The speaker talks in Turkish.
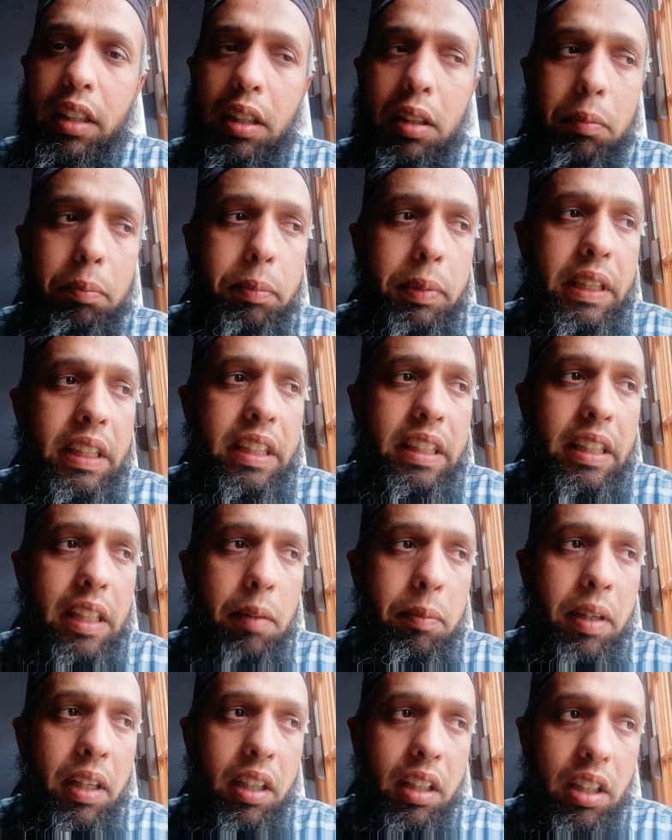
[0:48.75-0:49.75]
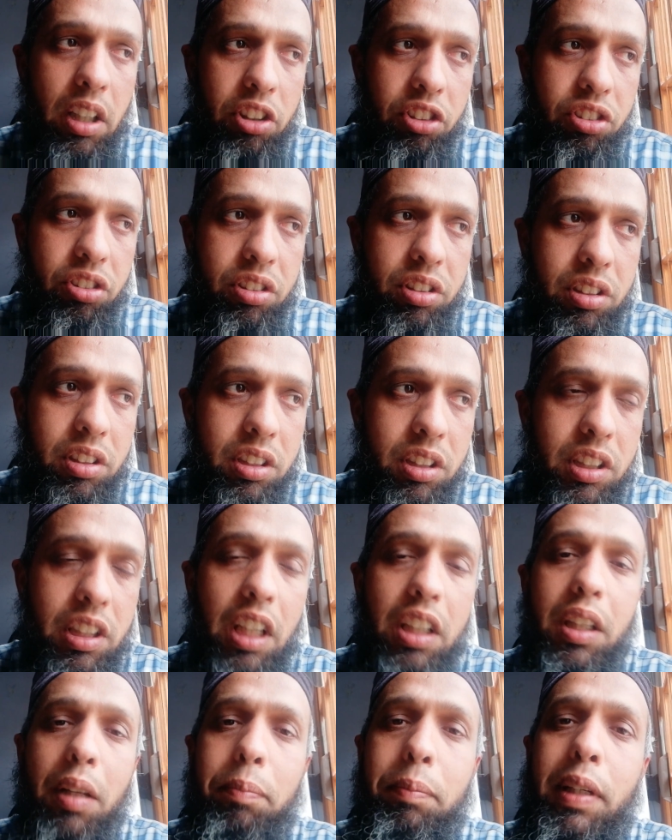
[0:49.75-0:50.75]
bir yemek kaşığı
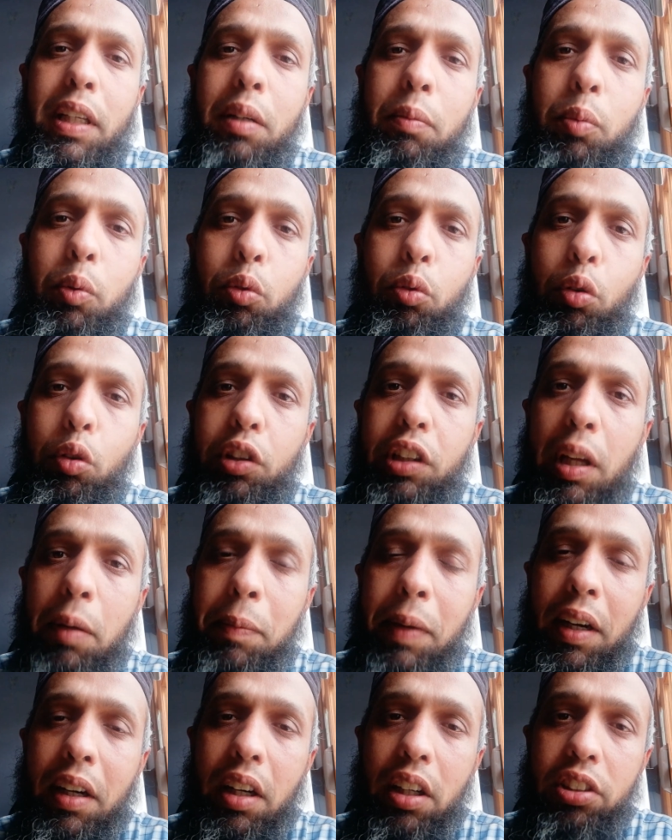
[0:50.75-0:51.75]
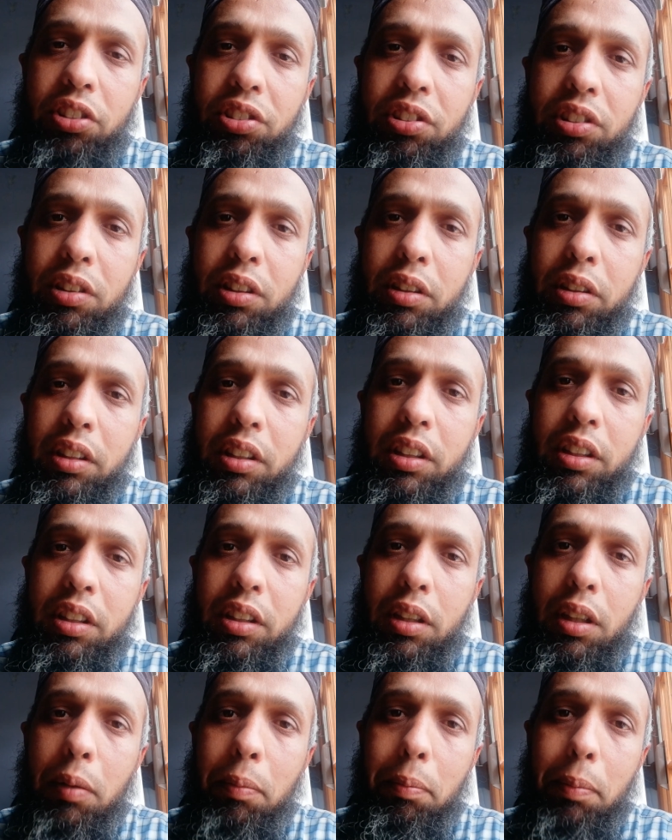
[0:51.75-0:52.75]
ya da bir buçuk yemek kaşığı
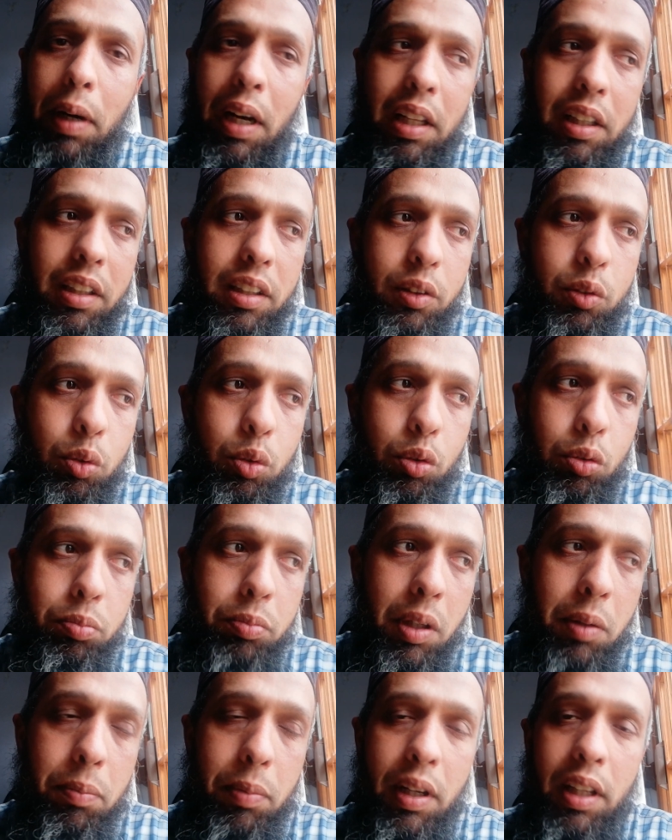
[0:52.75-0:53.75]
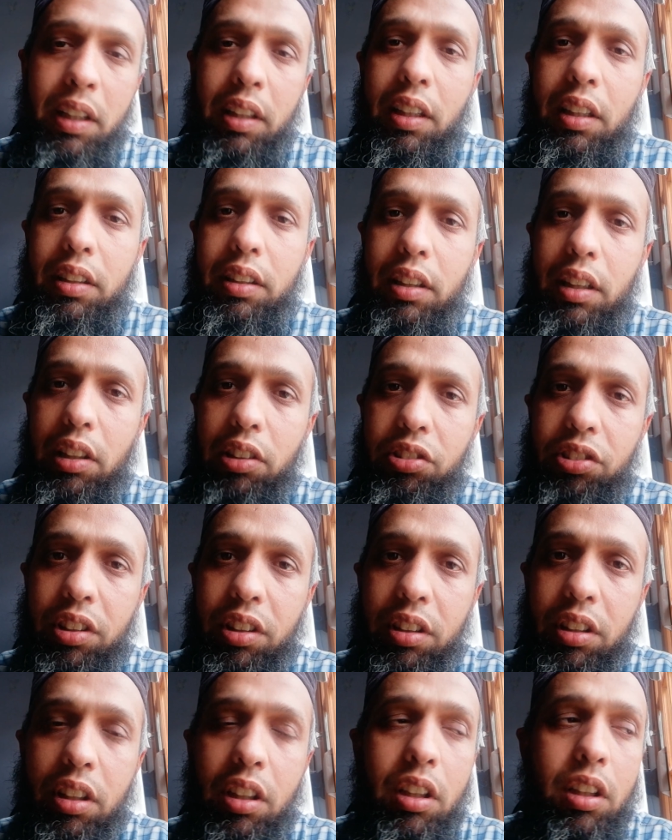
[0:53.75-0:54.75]
bal, süzme bal katılacak.
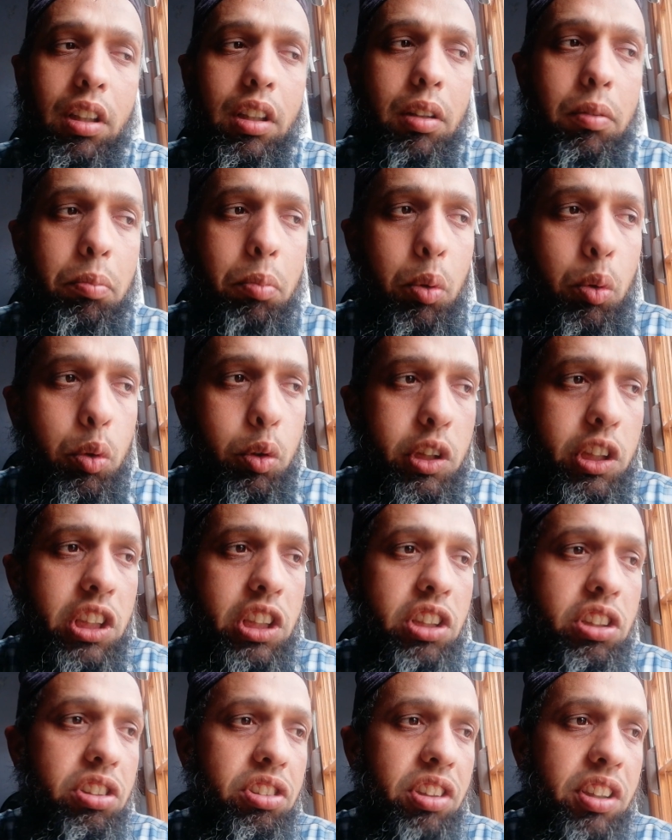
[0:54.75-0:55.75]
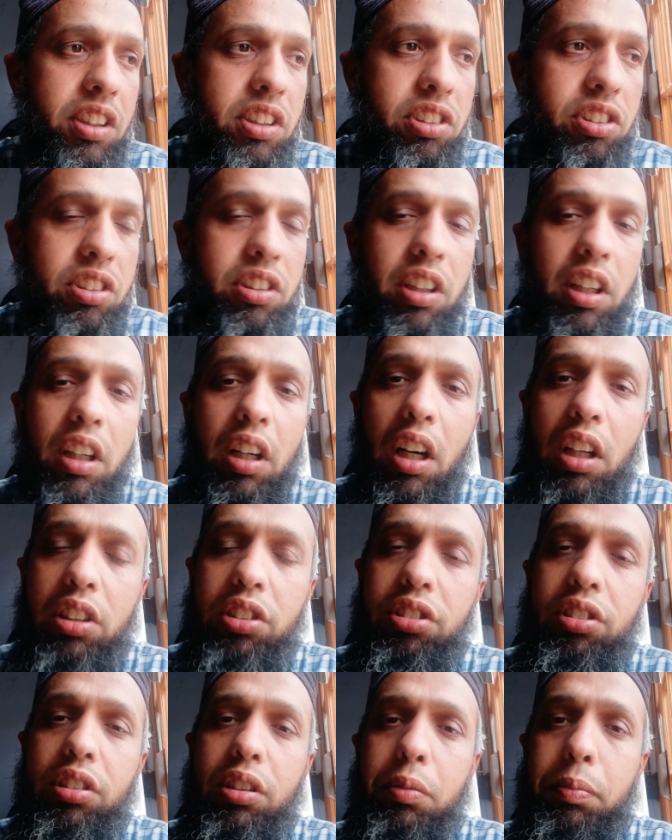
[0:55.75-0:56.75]
Bunu iyice içinde
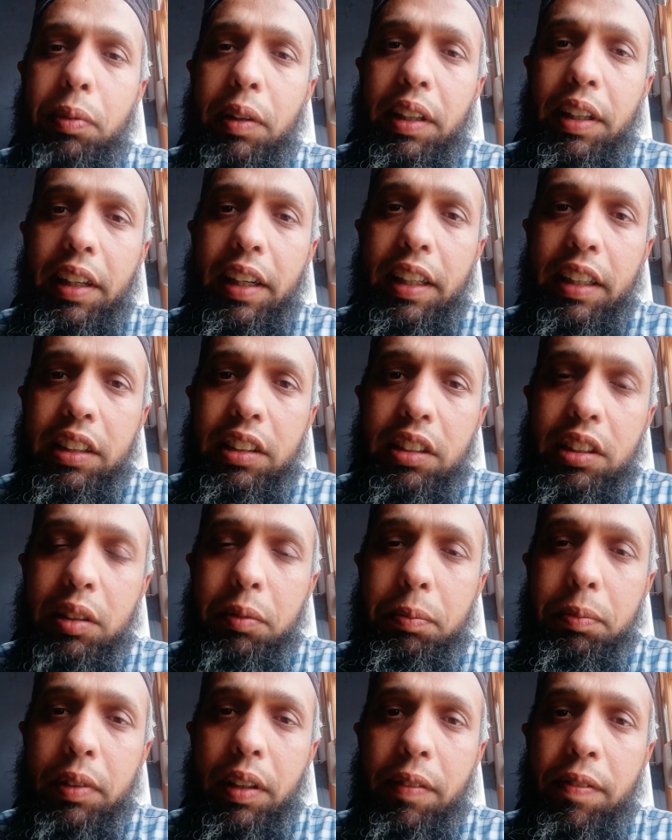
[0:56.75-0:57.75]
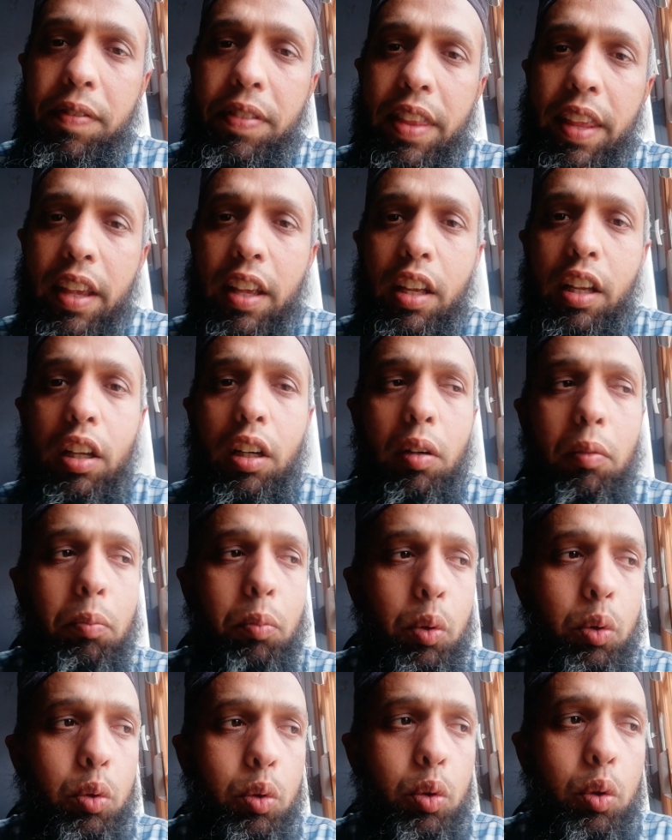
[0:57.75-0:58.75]
karıştırıp eritip
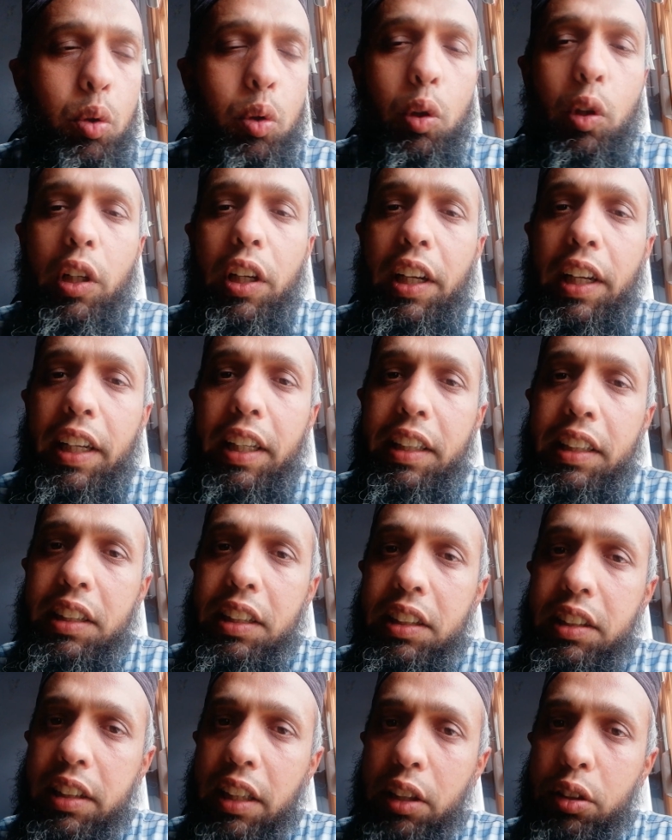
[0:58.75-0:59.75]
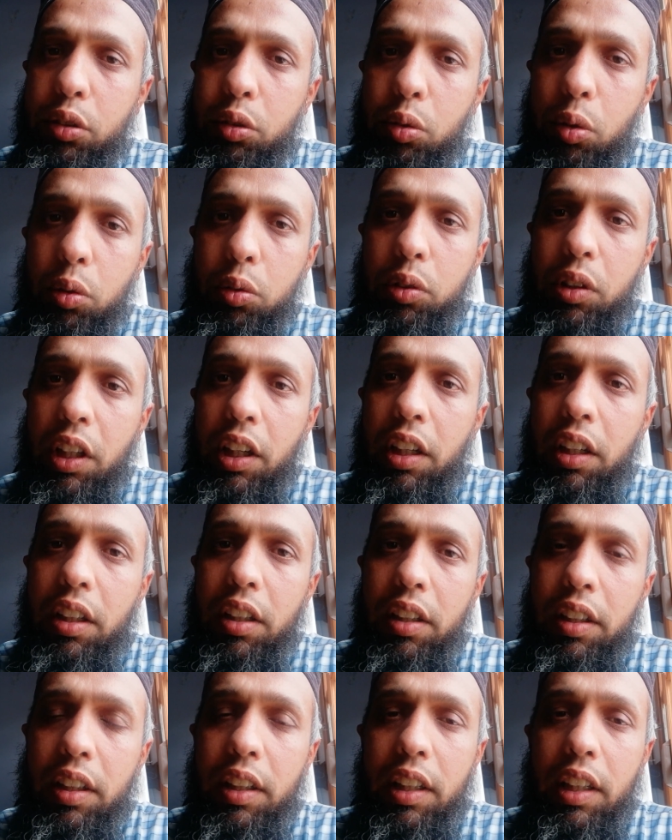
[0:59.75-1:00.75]
bunu eridikten sonra
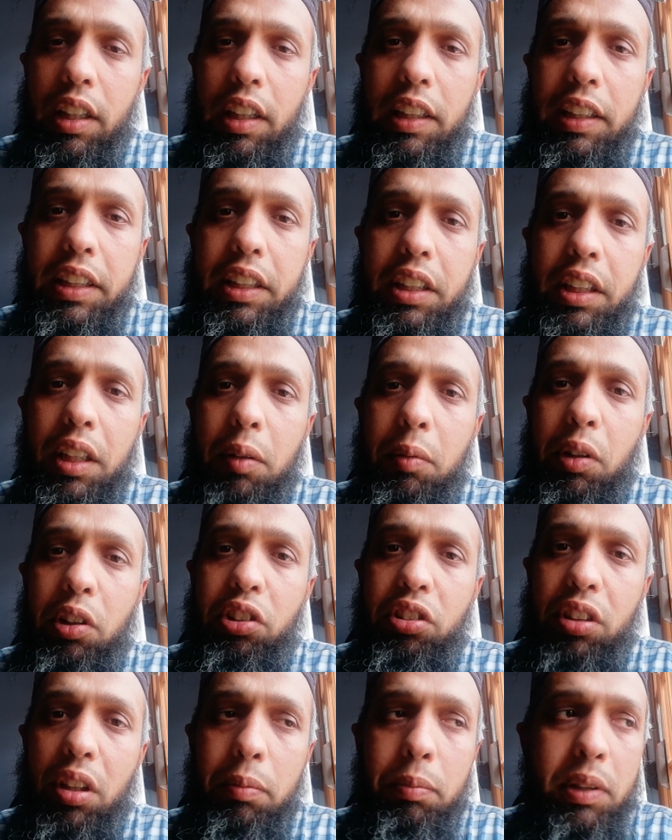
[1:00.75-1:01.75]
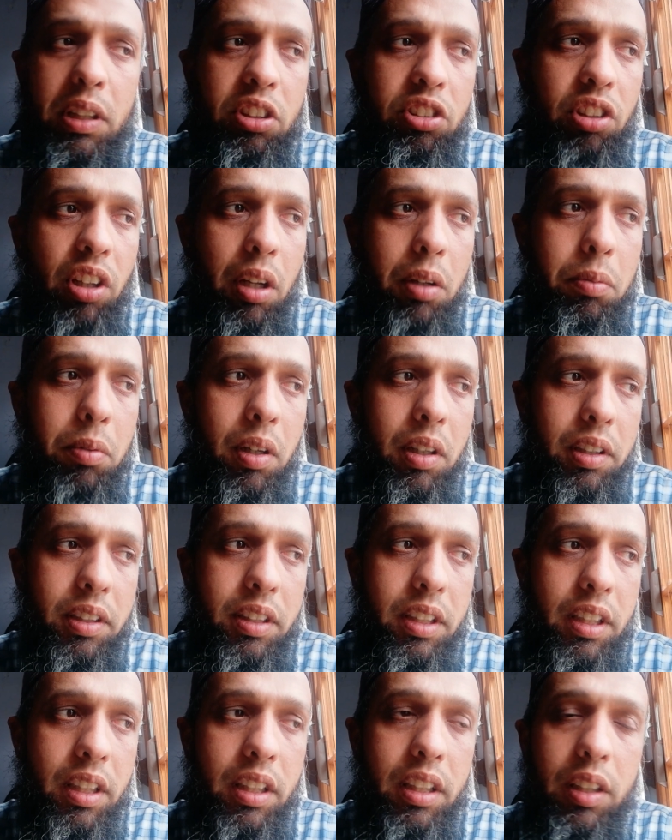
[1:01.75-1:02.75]
litre başına bir çay
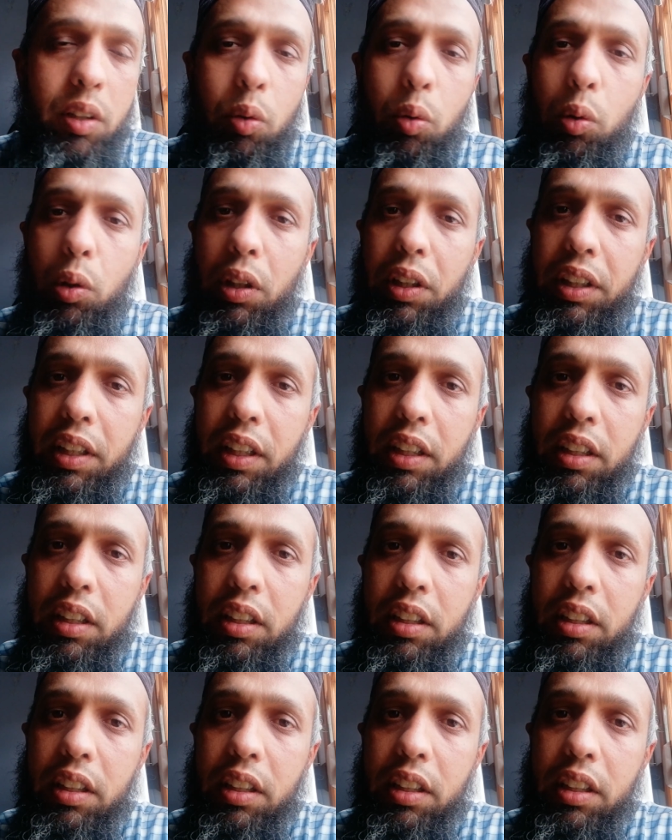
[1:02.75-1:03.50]
bardağı olarak